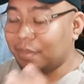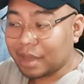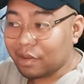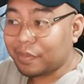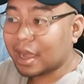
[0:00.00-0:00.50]

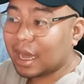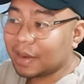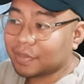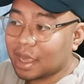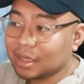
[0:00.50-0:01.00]
Halimbawa,
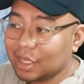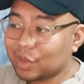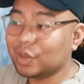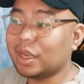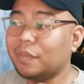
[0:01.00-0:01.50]
maghanap tayo
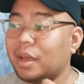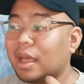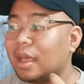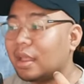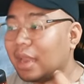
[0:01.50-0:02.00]
dito ng
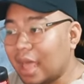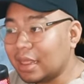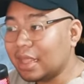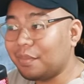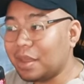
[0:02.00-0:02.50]
mga
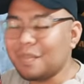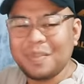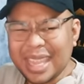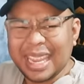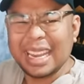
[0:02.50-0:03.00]
land na may
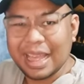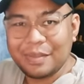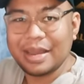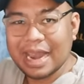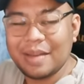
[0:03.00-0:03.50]

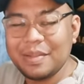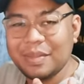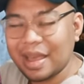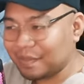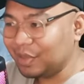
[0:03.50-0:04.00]
pinakamaraming
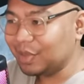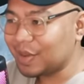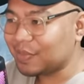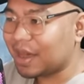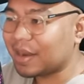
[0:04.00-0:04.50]
mga
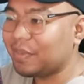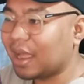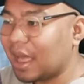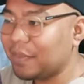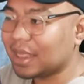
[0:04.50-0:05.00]
puno para
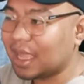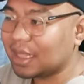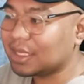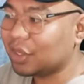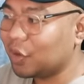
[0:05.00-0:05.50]
magamit
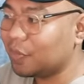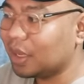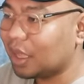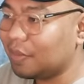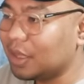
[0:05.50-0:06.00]
natin sa loob
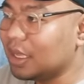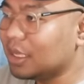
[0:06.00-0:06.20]
ng game.